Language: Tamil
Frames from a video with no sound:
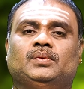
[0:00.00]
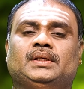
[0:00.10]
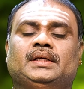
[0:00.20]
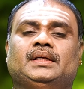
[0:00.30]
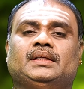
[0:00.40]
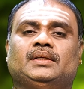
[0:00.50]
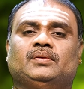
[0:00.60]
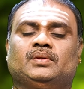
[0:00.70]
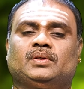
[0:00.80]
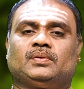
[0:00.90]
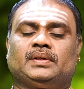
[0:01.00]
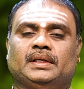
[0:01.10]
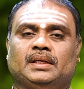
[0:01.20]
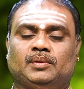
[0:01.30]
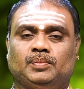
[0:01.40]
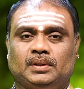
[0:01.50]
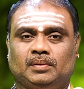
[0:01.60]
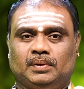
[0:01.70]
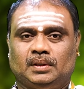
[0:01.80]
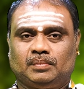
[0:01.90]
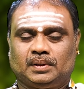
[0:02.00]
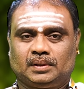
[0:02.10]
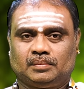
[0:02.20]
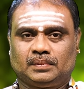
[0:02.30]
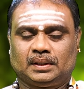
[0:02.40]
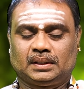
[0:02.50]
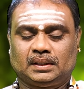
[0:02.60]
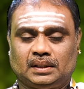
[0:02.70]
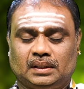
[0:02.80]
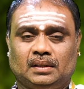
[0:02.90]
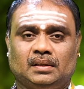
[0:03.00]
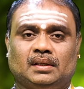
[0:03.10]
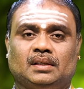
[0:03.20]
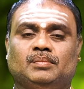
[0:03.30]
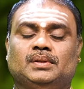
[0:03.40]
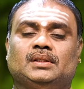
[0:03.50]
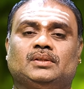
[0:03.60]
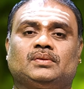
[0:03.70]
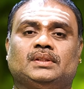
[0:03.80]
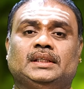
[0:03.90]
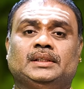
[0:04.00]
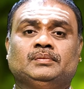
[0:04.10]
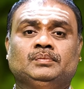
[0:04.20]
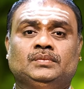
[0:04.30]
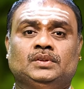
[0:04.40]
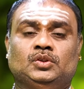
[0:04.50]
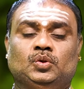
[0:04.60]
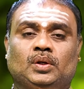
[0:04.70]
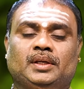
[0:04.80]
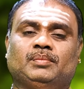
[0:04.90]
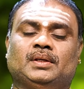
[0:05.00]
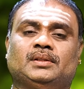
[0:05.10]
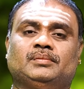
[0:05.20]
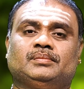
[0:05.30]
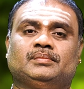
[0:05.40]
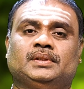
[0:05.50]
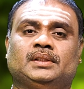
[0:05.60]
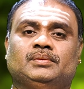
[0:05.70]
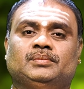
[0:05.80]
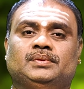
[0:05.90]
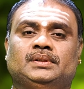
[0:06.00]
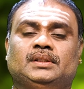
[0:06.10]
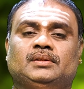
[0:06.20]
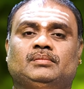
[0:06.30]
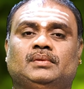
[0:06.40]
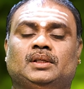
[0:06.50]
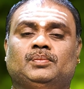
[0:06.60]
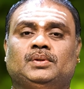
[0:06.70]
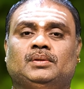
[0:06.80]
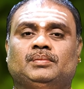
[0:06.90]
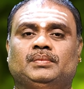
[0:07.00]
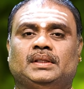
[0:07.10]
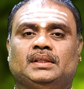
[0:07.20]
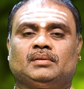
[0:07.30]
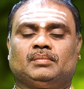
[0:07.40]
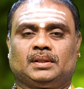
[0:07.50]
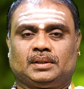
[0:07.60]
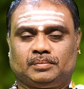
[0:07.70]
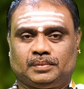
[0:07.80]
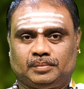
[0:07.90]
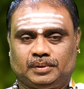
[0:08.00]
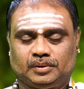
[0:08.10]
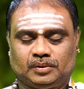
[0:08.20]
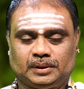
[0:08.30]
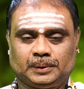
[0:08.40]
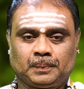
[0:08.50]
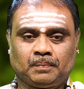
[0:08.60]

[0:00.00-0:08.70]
முன்னேற்றத்தை கொடுக்கக்கூடிய அற்புதமான மாதம் அதனால தான் ஆரம்பத்தில் சொன்னேன் ஜூலை மாதம் மிகவும் சீரும் அற்புதமும் நிறைந்த மாதம் அப்படின்னு சொல்லி